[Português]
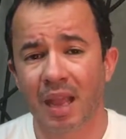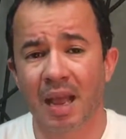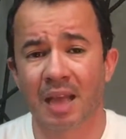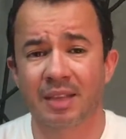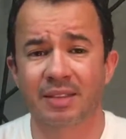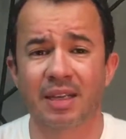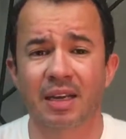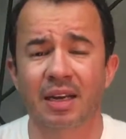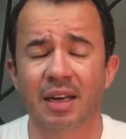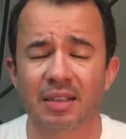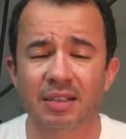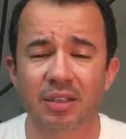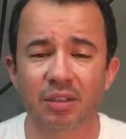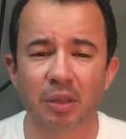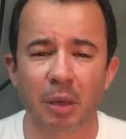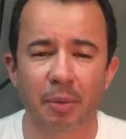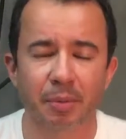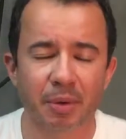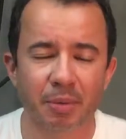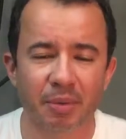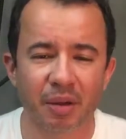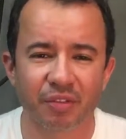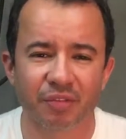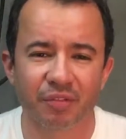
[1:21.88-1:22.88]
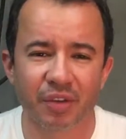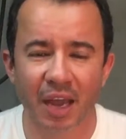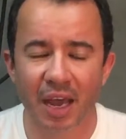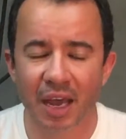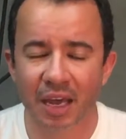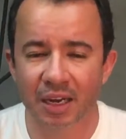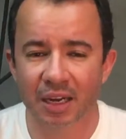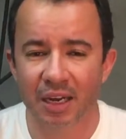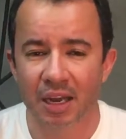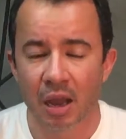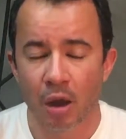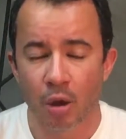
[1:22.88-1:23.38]
A Sagração da
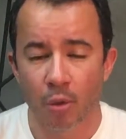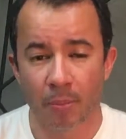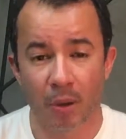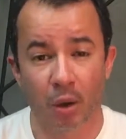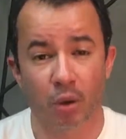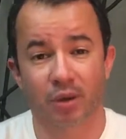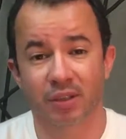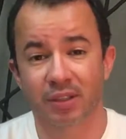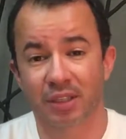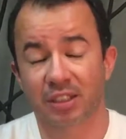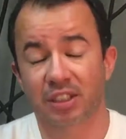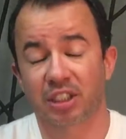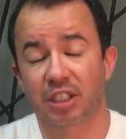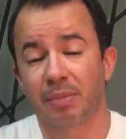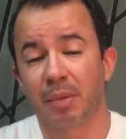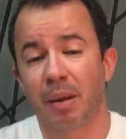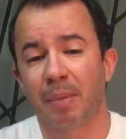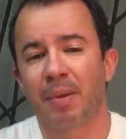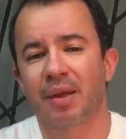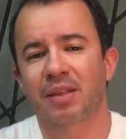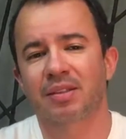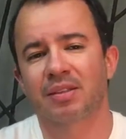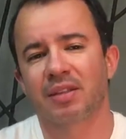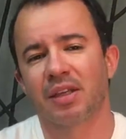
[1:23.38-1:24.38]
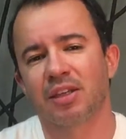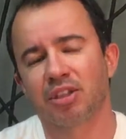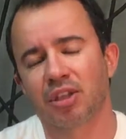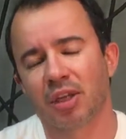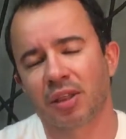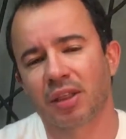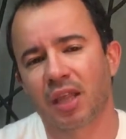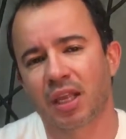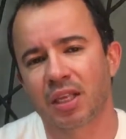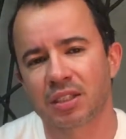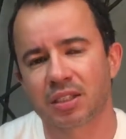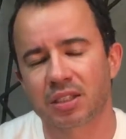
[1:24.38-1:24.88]
Primavera, uma coisa que chama bastante
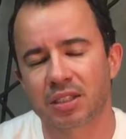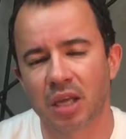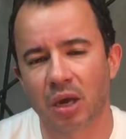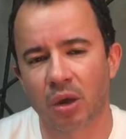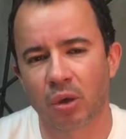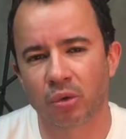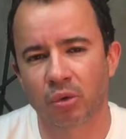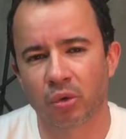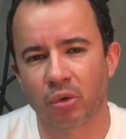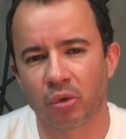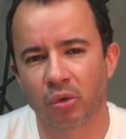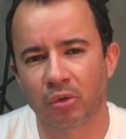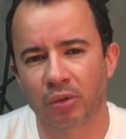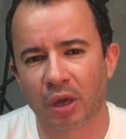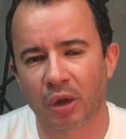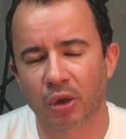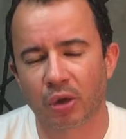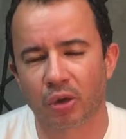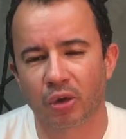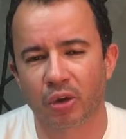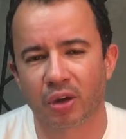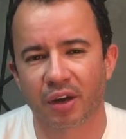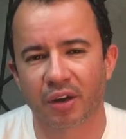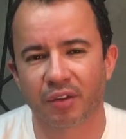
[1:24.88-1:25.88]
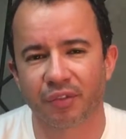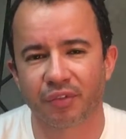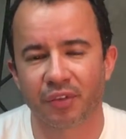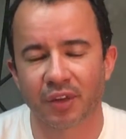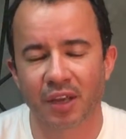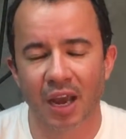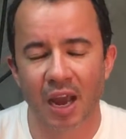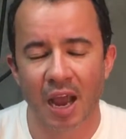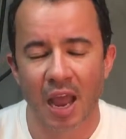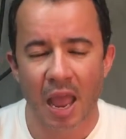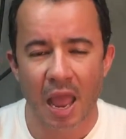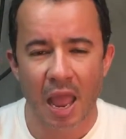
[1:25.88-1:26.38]
atenção no, na
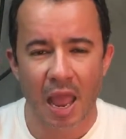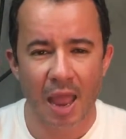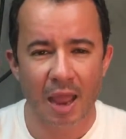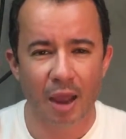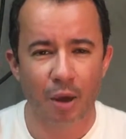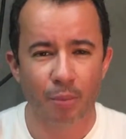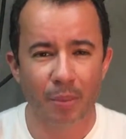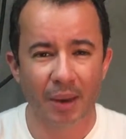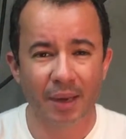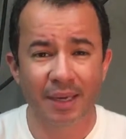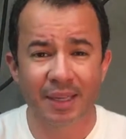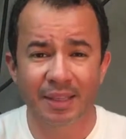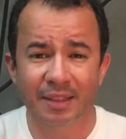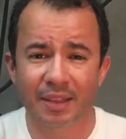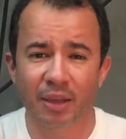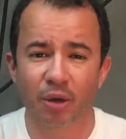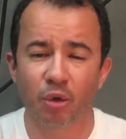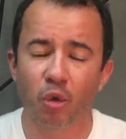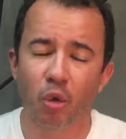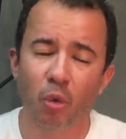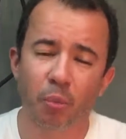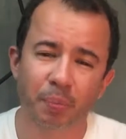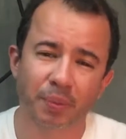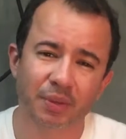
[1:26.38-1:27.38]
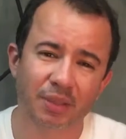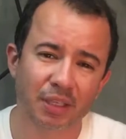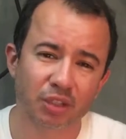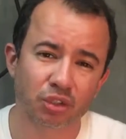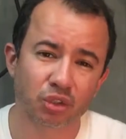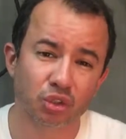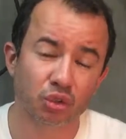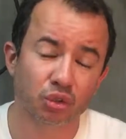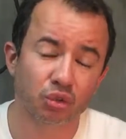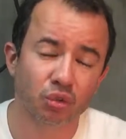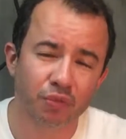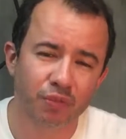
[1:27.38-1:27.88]
coreografia, é uma ininterrupta
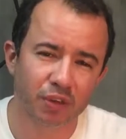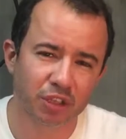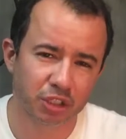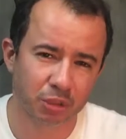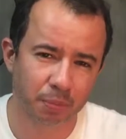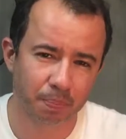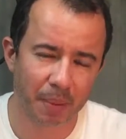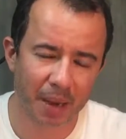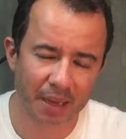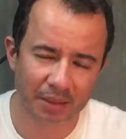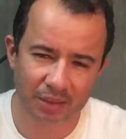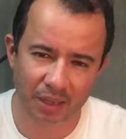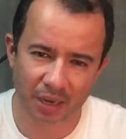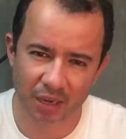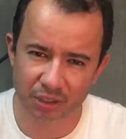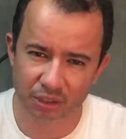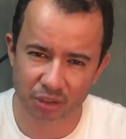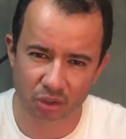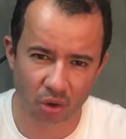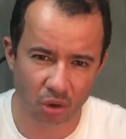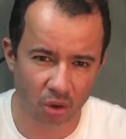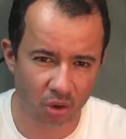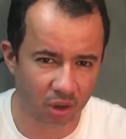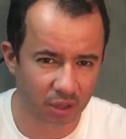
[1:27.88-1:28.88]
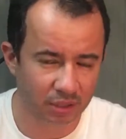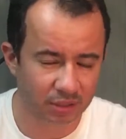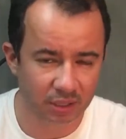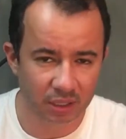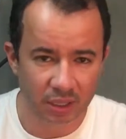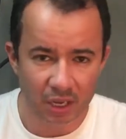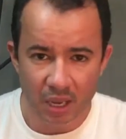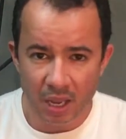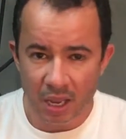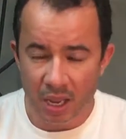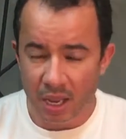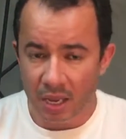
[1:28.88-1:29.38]
chuva de pétalas de
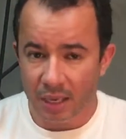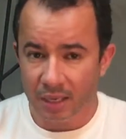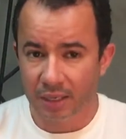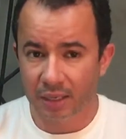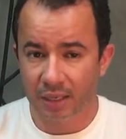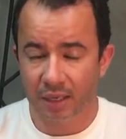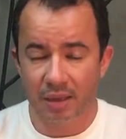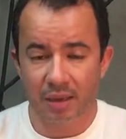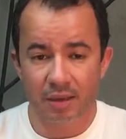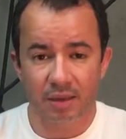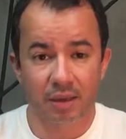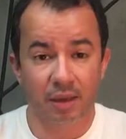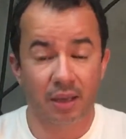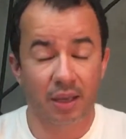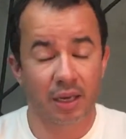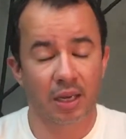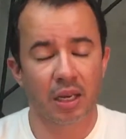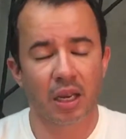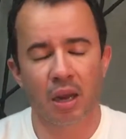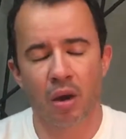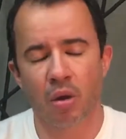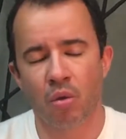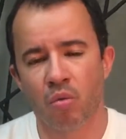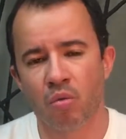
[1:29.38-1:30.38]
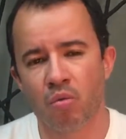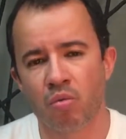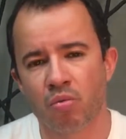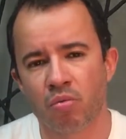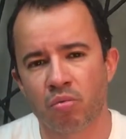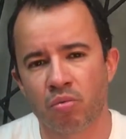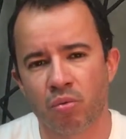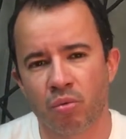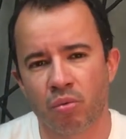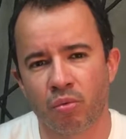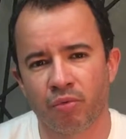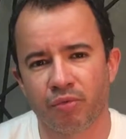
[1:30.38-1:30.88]
rosa que cria
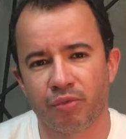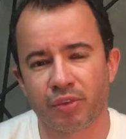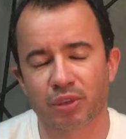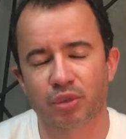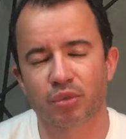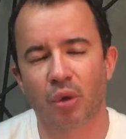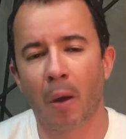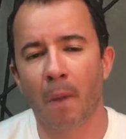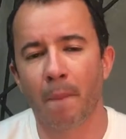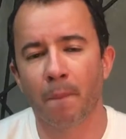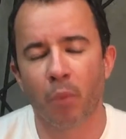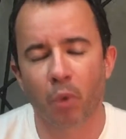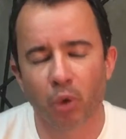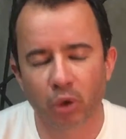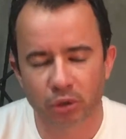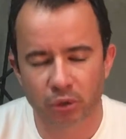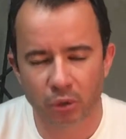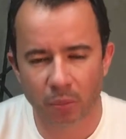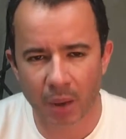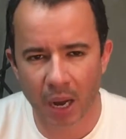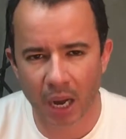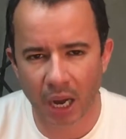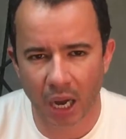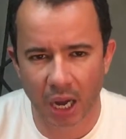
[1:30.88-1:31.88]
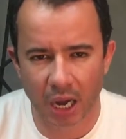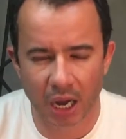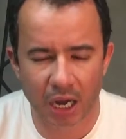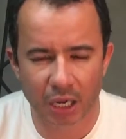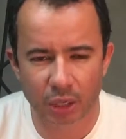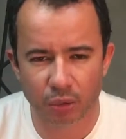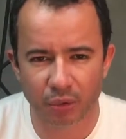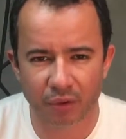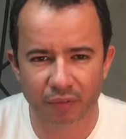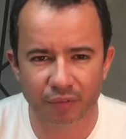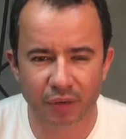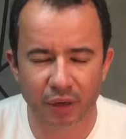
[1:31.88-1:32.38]
um, um, visual muito
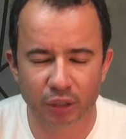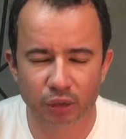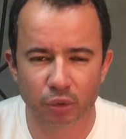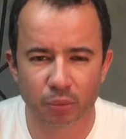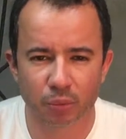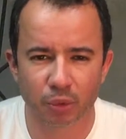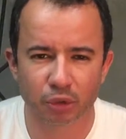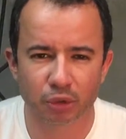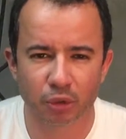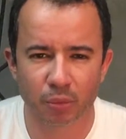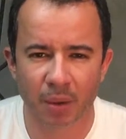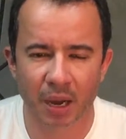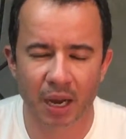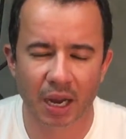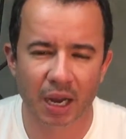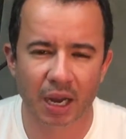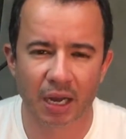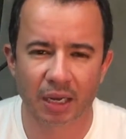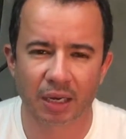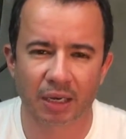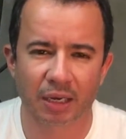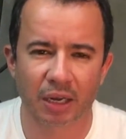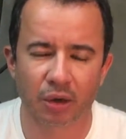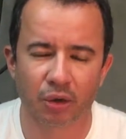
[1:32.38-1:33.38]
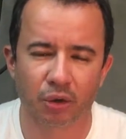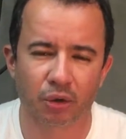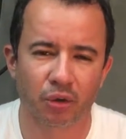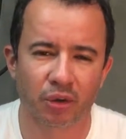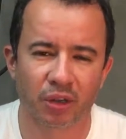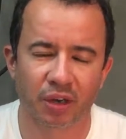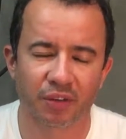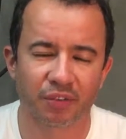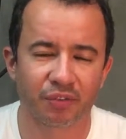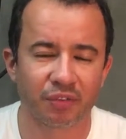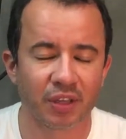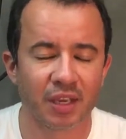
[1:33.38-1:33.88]
bacana, um efeito muito bacana na
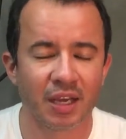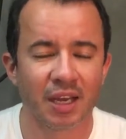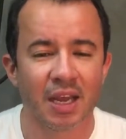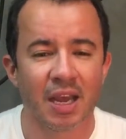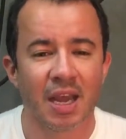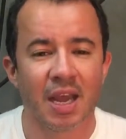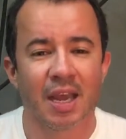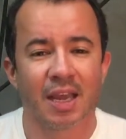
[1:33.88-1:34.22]
coreografia